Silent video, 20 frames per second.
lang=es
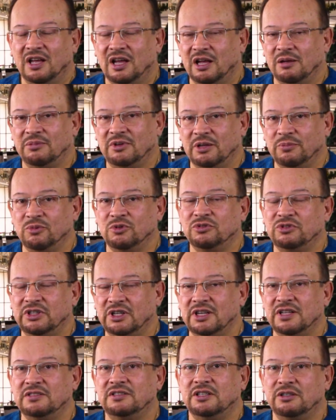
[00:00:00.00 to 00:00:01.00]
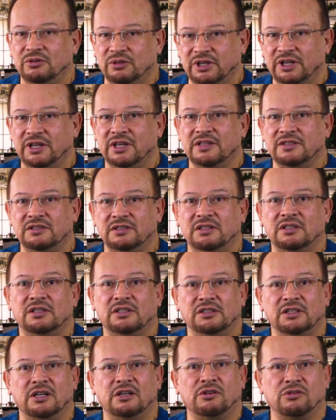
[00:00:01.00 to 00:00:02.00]
Hablemos de las cirugías
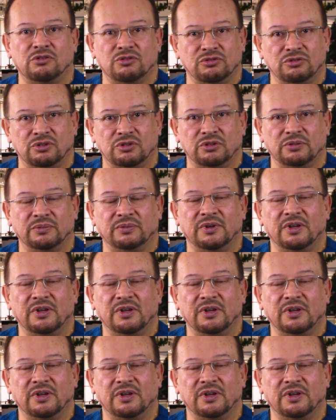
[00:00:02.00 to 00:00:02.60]
del rostro.